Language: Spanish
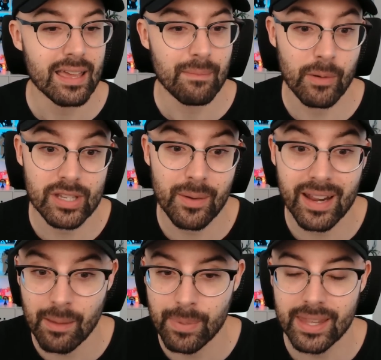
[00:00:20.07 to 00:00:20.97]
Vamos a ver
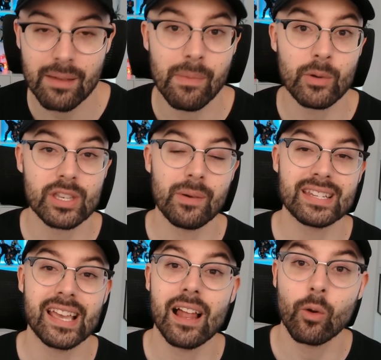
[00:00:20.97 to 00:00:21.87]
qué piden, vamos a ver
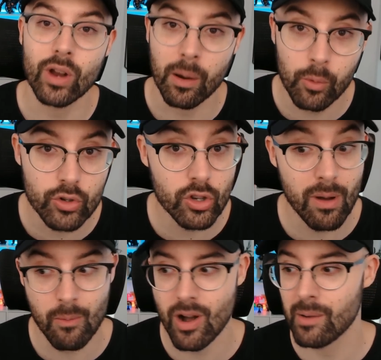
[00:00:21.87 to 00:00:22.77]
si hay algún abuso,
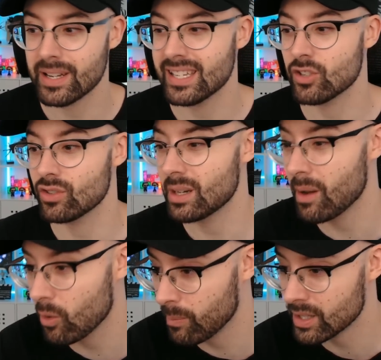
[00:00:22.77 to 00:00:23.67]
vamos a ver si son
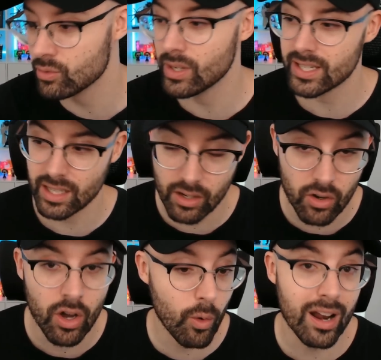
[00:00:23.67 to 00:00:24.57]
trabajos basura, si
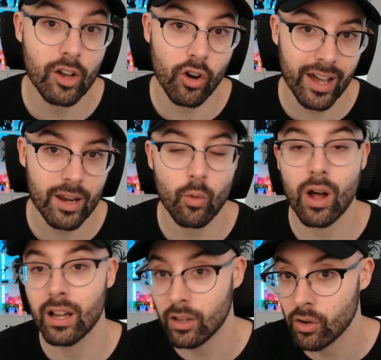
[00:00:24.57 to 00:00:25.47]
no, cuál coger,
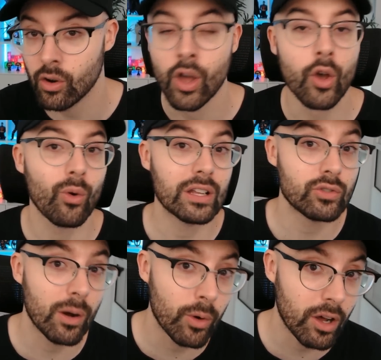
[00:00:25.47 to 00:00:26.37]
cuál no, cuál es
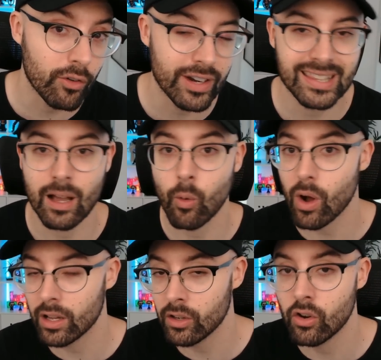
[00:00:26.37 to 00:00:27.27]
una buena oferta,
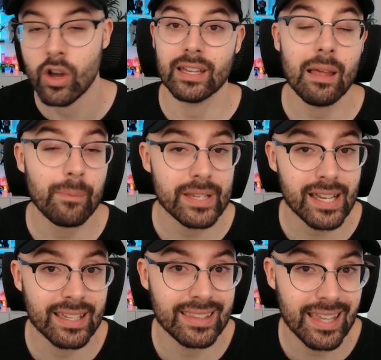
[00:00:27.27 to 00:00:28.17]
cuál no. Y la empresa
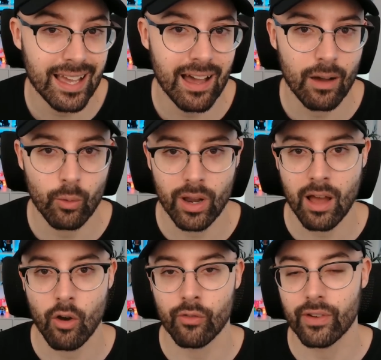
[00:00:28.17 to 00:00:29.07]
que tenga
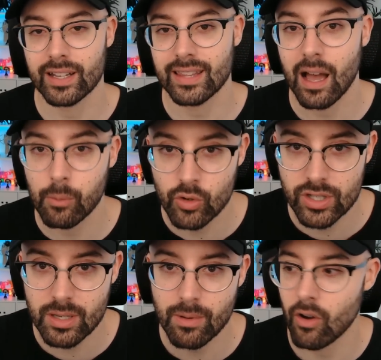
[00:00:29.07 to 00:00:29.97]
una oferta
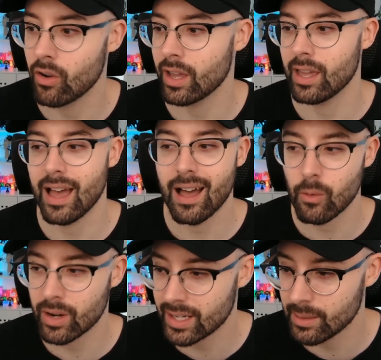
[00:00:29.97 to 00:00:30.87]
abusiva o que haga
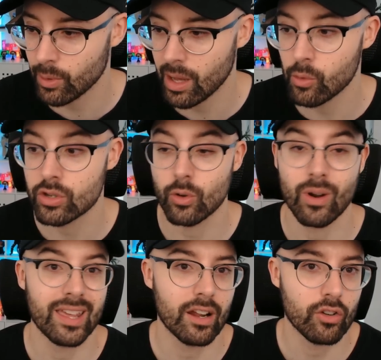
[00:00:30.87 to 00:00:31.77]
cualquier tipo de abuso,
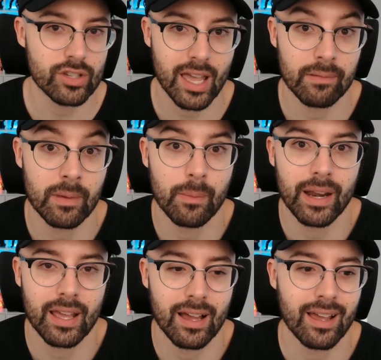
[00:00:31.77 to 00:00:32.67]
cualquier cosa que a mí me
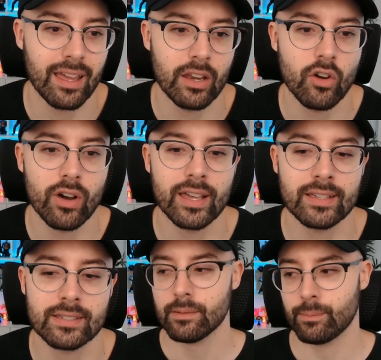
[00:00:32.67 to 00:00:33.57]
parezca que no
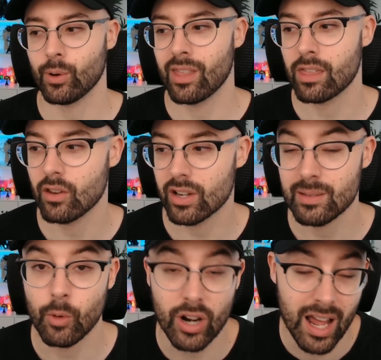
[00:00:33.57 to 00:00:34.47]
es, por decirlo así,
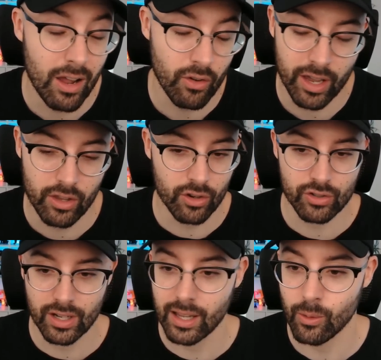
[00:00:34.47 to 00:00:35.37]
moral, aunque yo no no
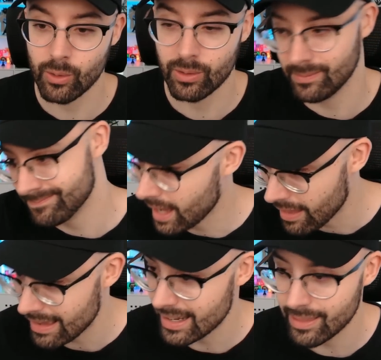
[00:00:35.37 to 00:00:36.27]
soy ningún
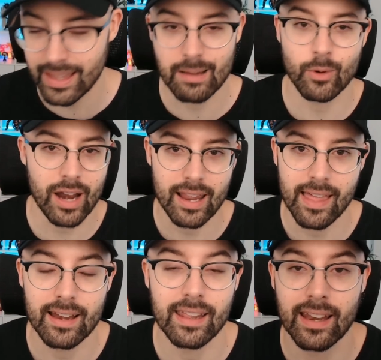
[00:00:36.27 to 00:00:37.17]
adalid de la
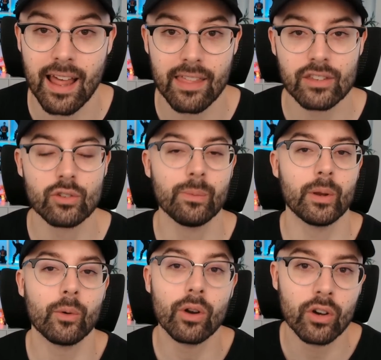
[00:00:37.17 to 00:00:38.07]
moralidad ni de nada de eso,
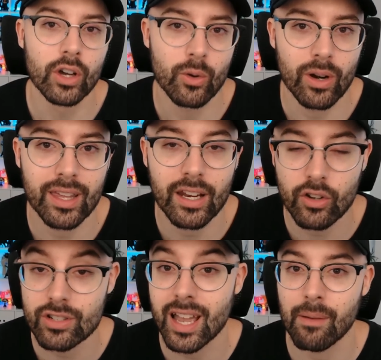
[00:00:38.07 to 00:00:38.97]
pero bueno, cualquier
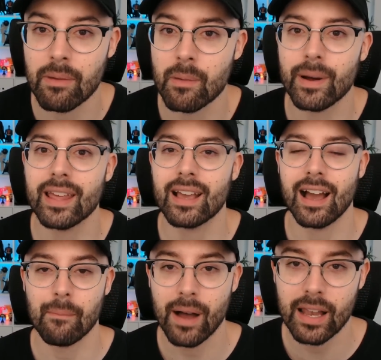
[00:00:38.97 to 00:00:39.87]
cosa que a mí me
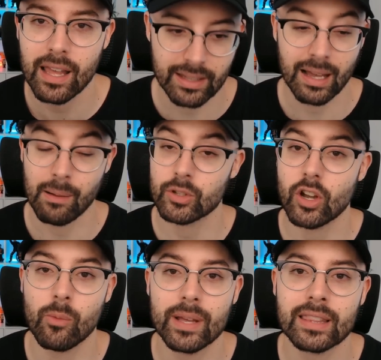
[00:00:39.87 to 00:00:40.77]
parezca mal, la vamos a
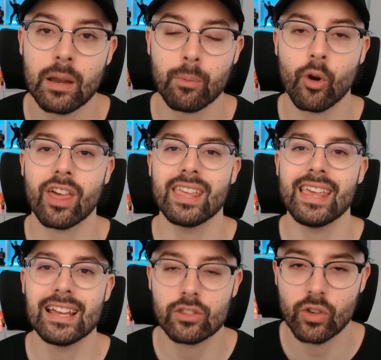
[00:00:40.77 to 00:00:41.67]
comentar porque
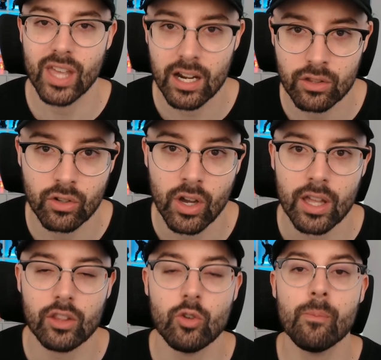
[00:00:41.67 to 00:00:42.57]
ya estoy harto
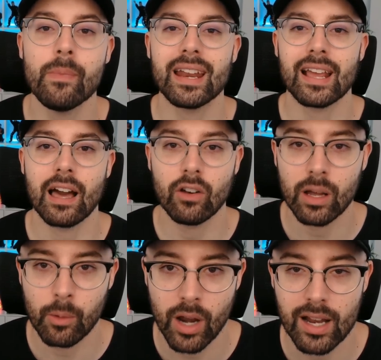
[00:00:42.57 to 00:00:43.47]
de un mercado
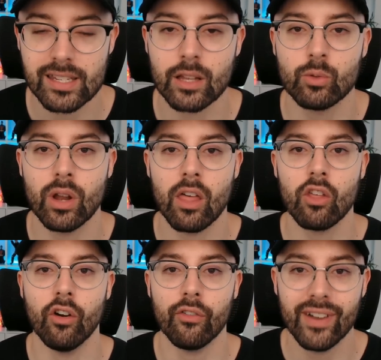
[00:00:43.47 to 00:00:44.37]
laboral saturado
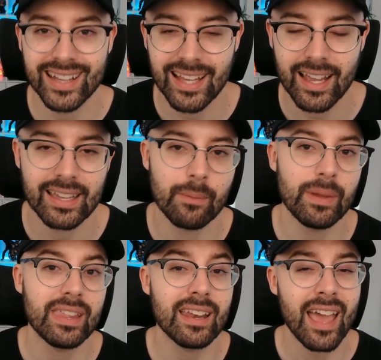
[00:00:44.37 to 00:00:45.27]
de ofertas que te
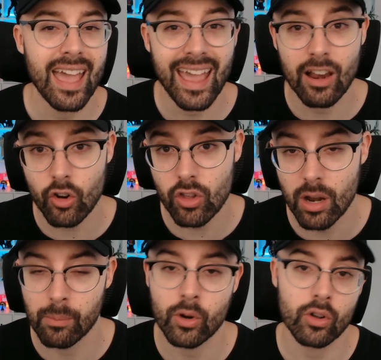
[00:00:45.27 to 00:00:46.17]
piden el oro y
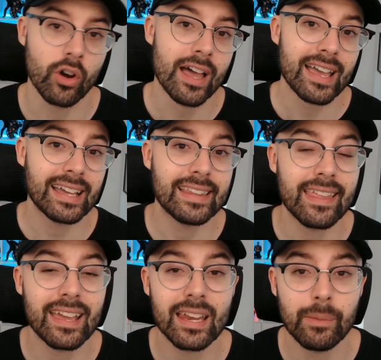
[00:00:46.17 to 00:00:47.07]
el moro, que te
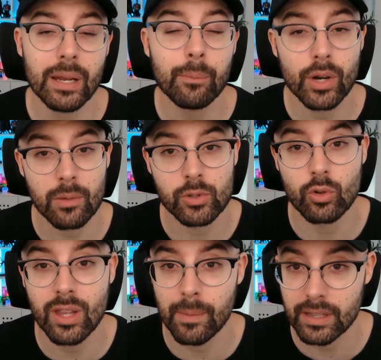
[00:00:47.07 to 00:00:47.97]
discriminan por
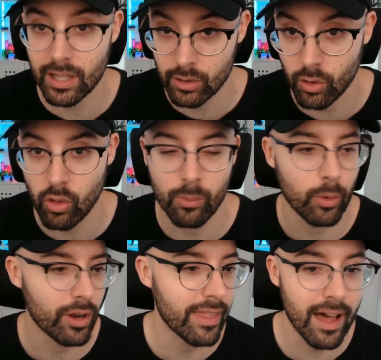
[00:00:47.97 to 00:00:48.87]
absolutamente todo,
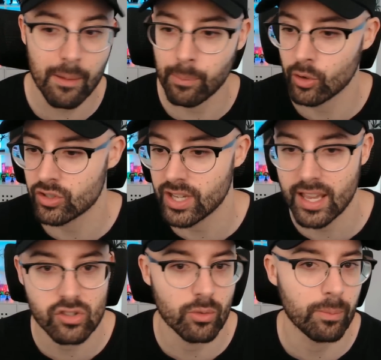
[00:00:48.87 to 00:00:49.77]
por edad, por
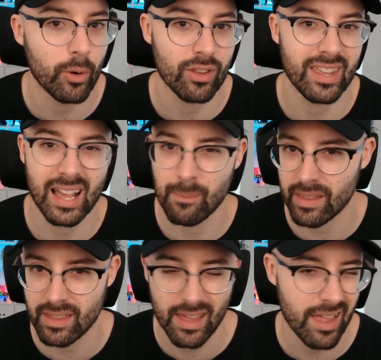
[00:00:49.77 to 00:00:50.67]
sexo, por
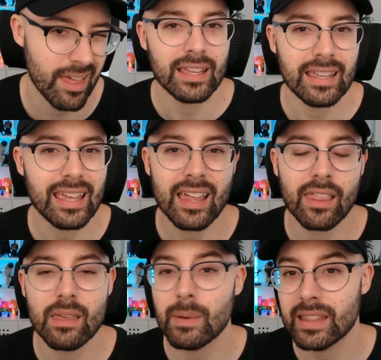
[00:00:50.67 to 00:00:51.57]
discapacidades y que
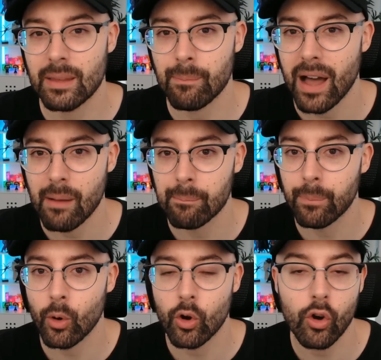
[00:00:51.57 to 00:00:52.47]
encima te pagan
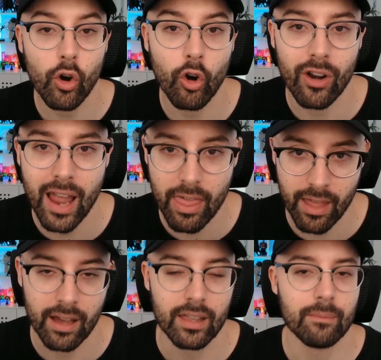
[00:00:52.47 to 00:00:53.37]
poco o nada.